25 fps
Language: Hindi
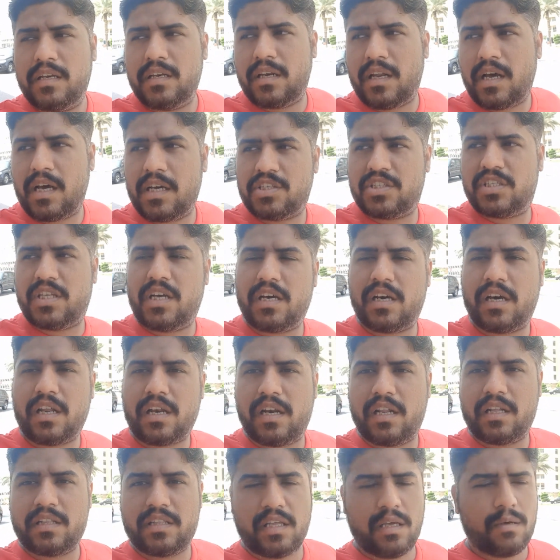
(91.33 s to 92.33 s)
नाश्ता कर
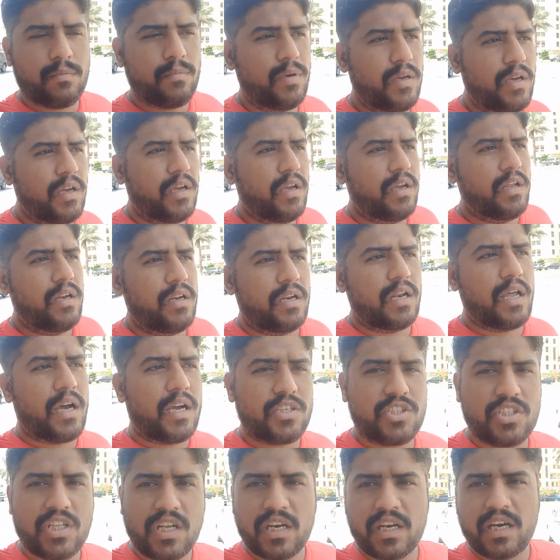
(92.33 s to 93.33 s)
लेते हैं
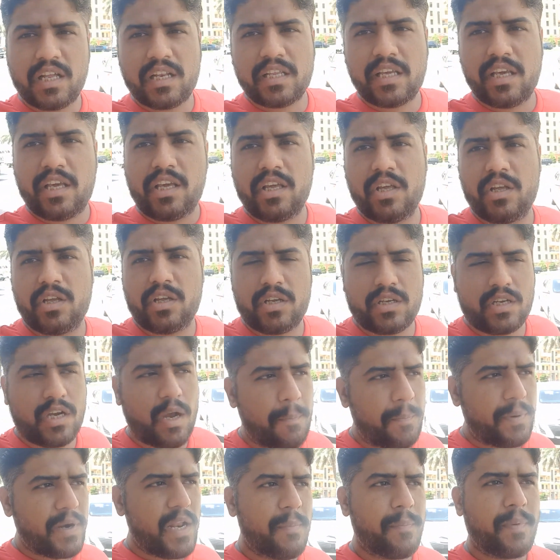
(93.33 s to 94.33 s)
नाश्ता करके
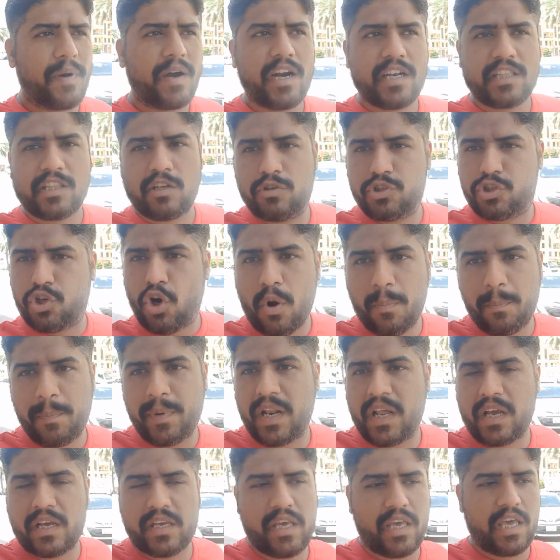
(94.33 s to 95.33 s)
कपड़े पकड़ता हूँ शॉप पे
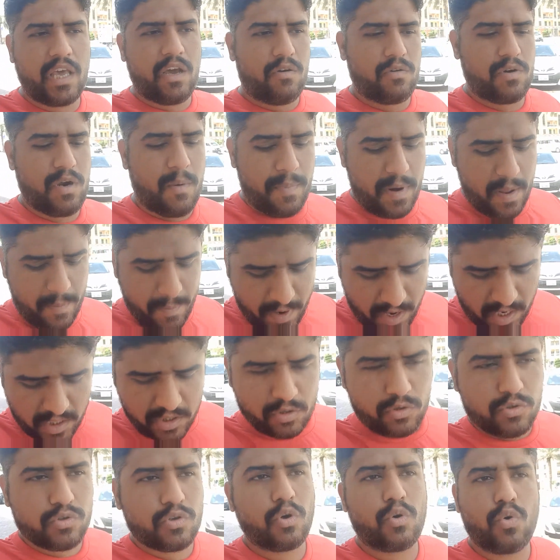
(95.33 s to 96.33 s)
रख के आऊँ कपड़े पकड़ता
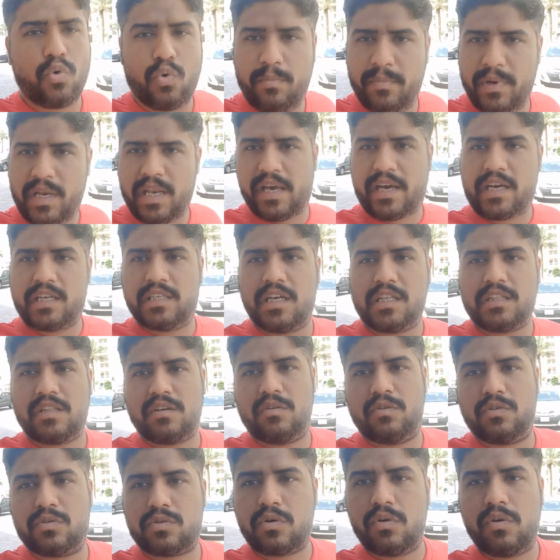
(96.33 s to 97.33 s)
हूँ उसको रूम में लेके जाता
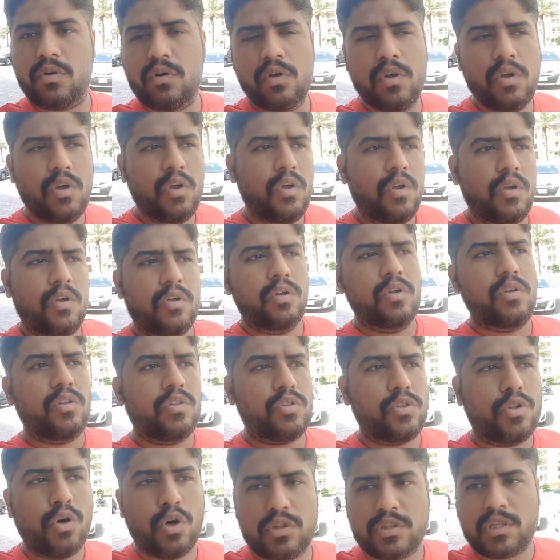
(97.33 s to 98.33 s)
हूँ उसको
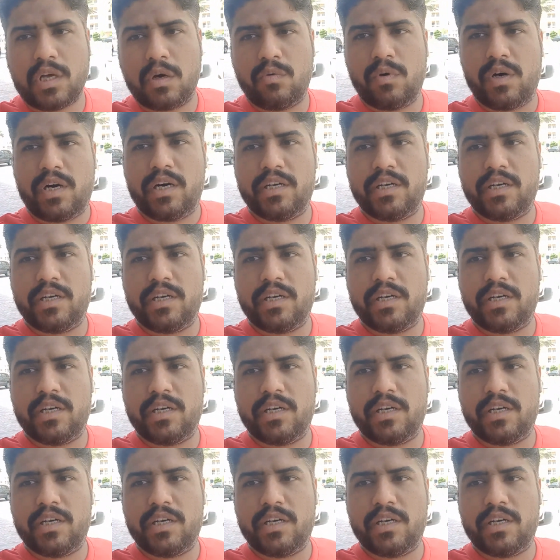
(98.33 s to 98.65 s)
धोता हूँ